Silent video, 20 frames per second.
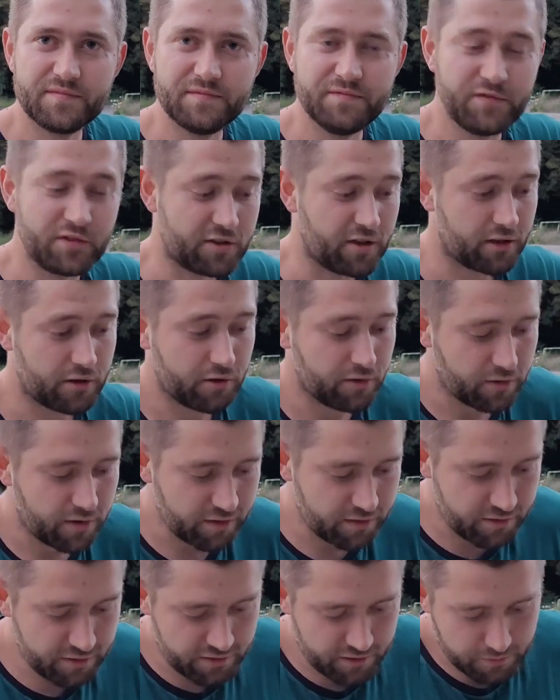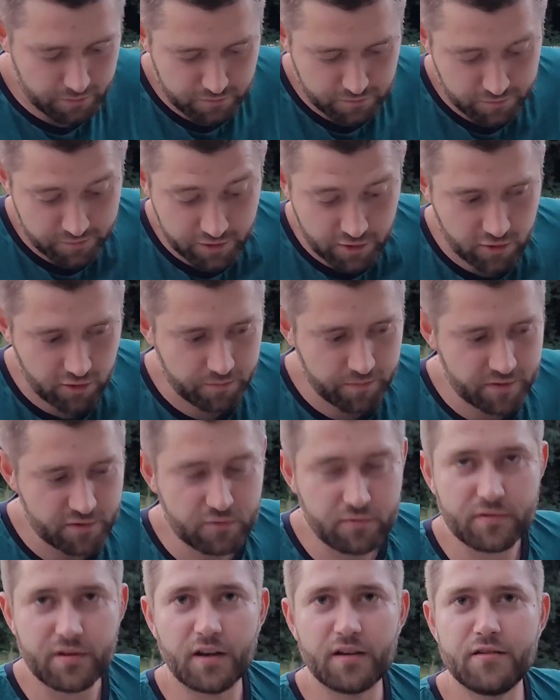Wiesz, ja teoretycznie mógłbym Są nie twoją robić
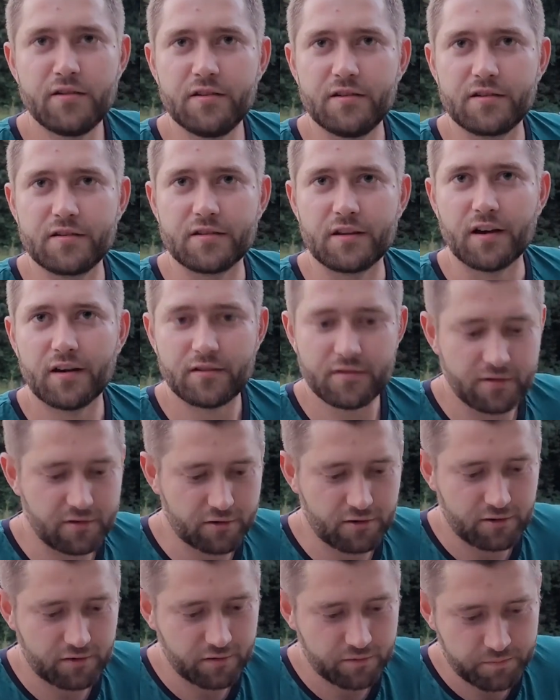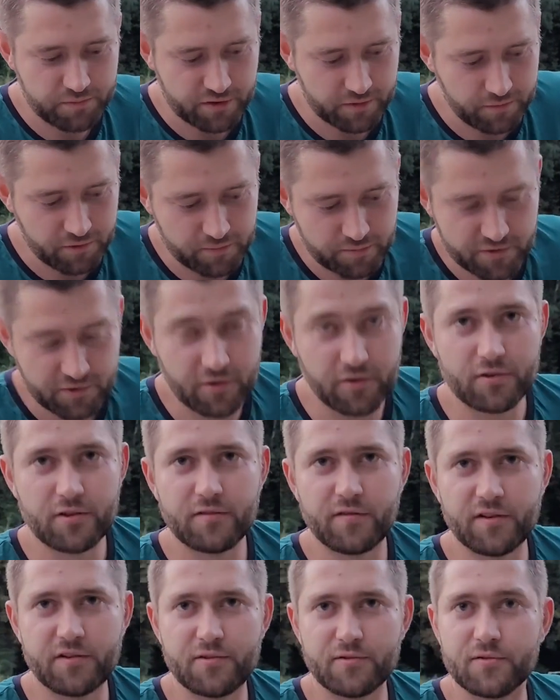pamiątką, nic, nie? tak? Tylko przy,
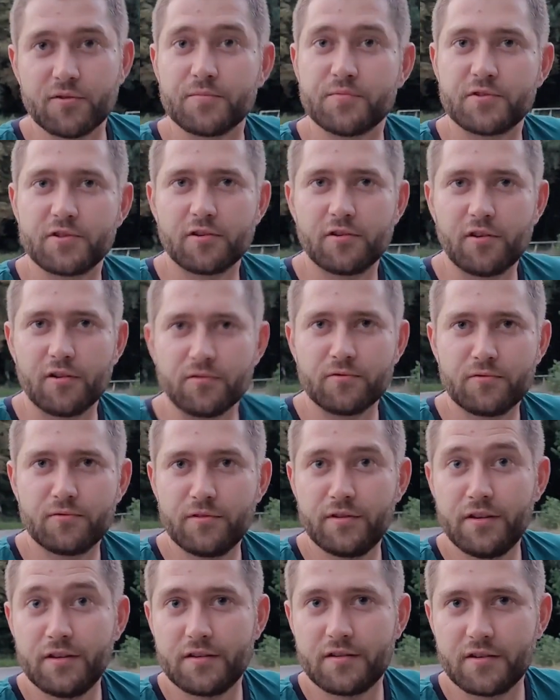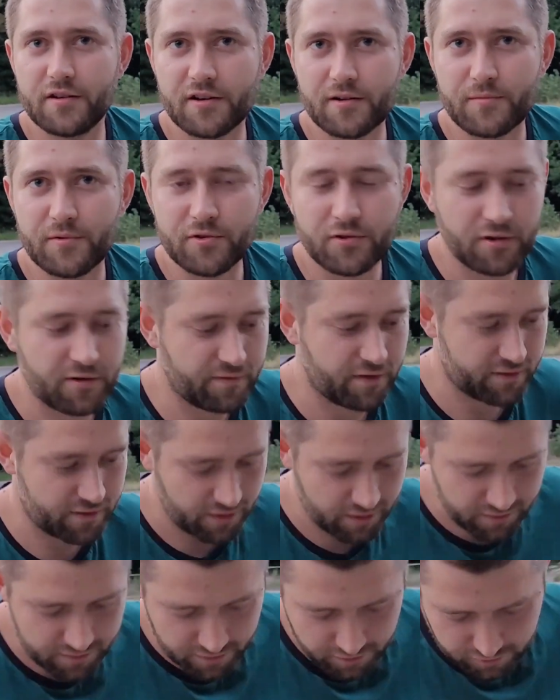przygotować ją do przeglądu i nic nie remontować,
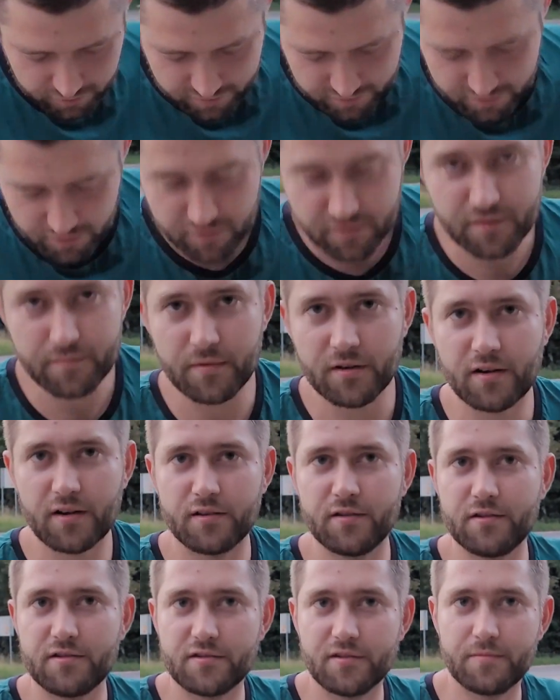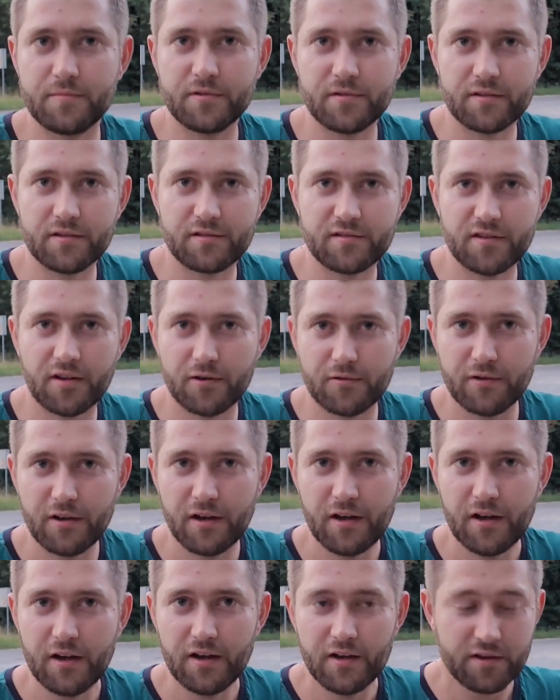ale jednak od strony mechanicznej będę chciał,
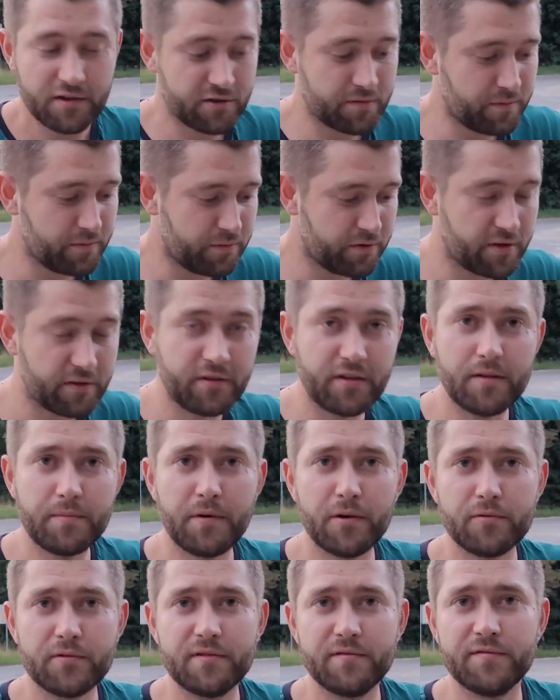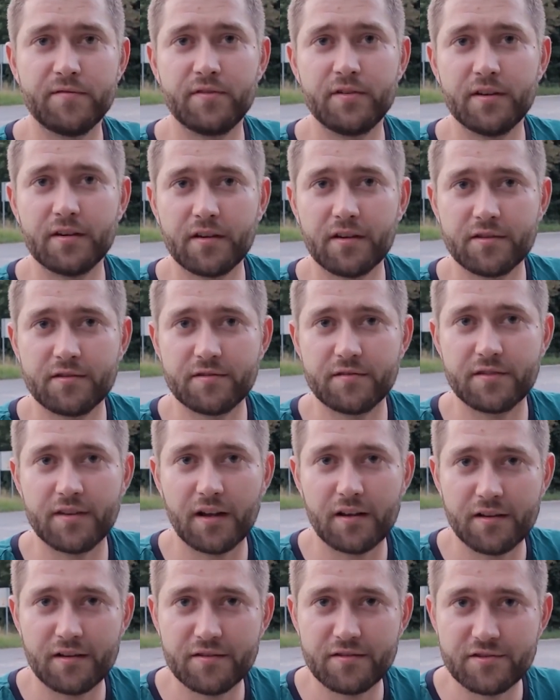żebym się nie bał tym wyjechać
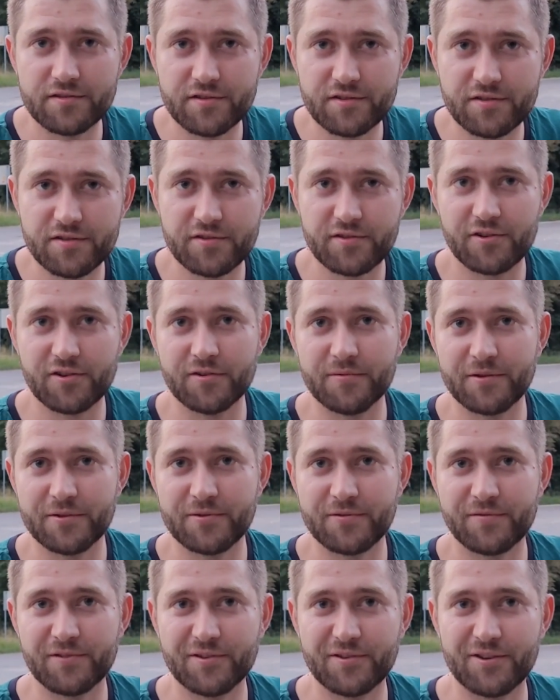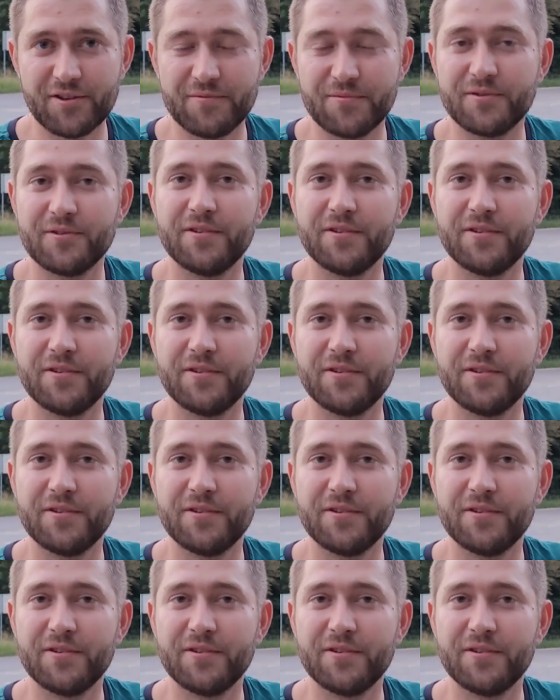dalej niż 10 km Ale wiesz, od póki, domu.